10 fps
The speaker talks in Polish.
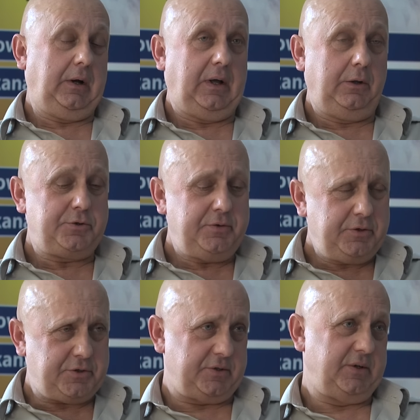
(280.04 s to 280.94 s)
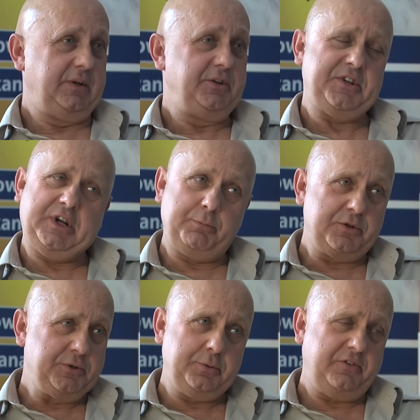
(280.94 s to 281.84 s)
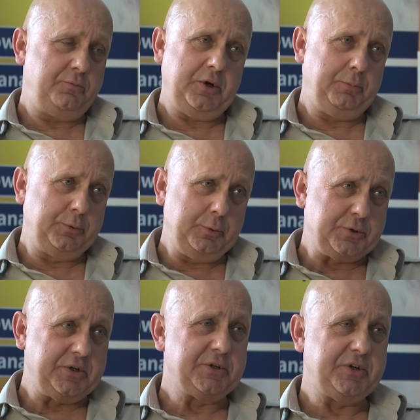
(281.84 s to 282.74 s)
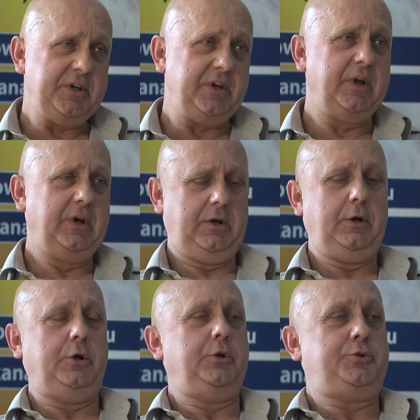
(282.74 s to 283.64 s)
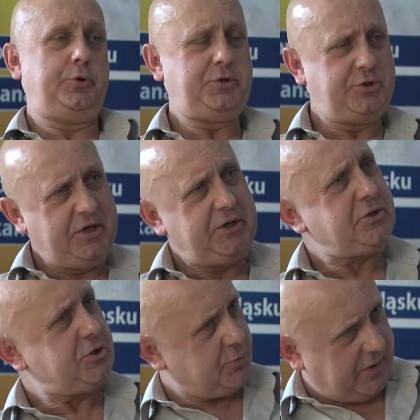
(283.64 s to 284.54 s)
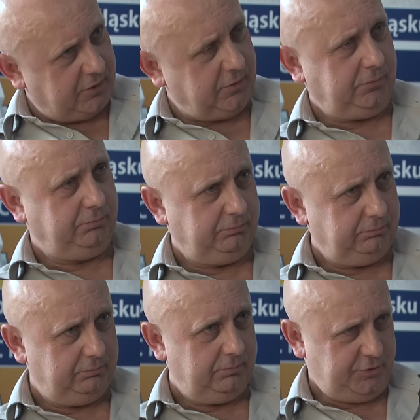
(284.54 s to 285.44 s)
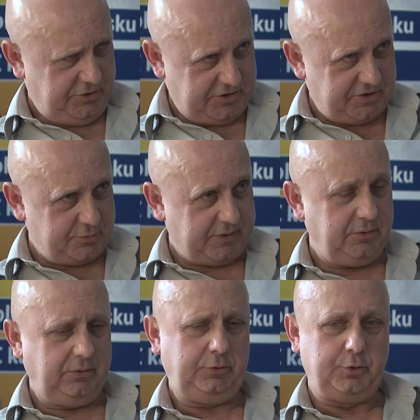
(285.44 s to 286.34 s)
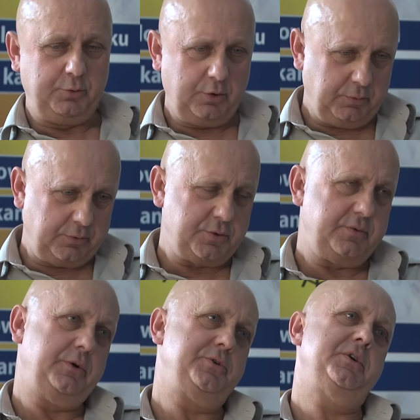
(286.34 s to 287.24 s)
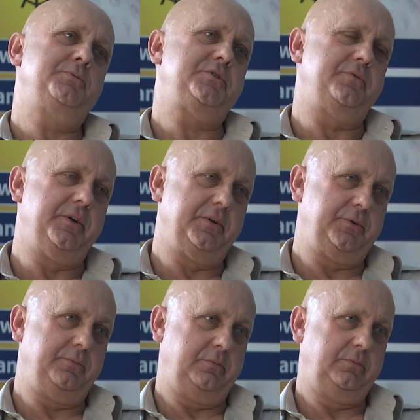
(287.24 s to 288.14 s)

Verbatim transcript: Ale oczywiście, jest taka procedura w biurach podróży. Jeżeli coś dzieje się złego, coś dzieje się złego, to biuro podróży wychodzi naprzeciw klientom.